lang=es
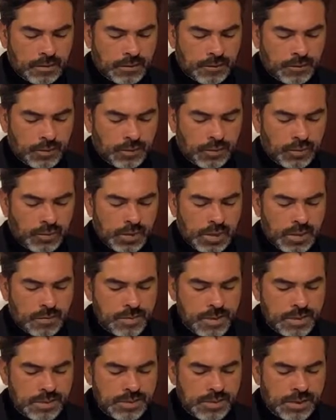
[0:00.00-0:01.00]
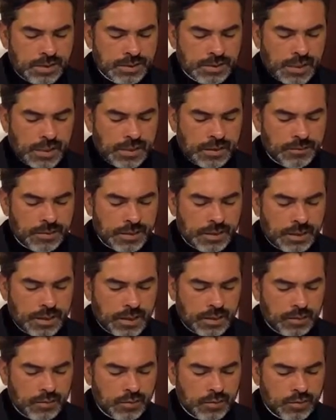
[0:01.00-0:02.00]
Por tu clemencia, sácame de la
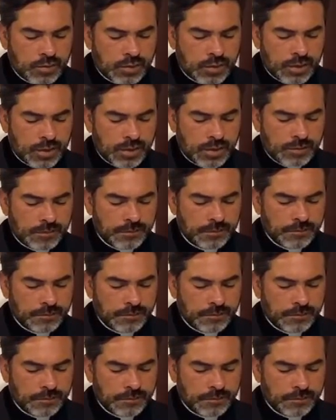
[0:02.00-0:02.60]
angustia.